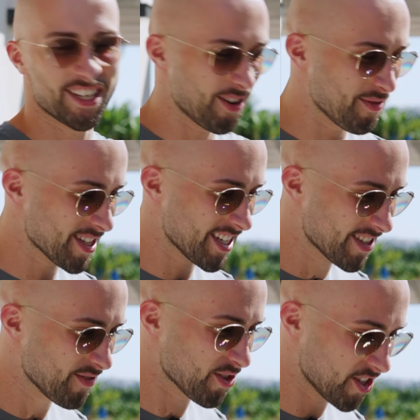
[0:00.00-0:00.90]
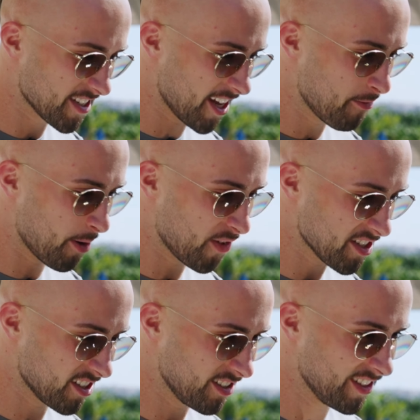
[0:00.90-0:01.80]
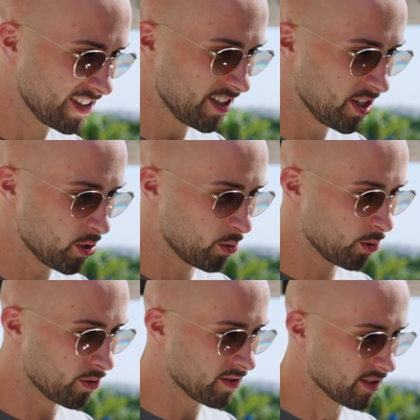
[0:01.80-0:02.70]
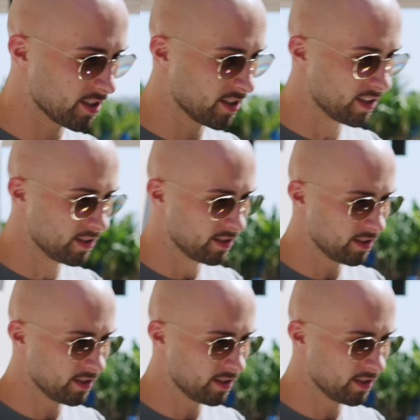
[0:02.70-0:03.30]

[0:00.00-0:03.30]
Also ich war bis jetzt wirklich erst einmal im Wasser und äh,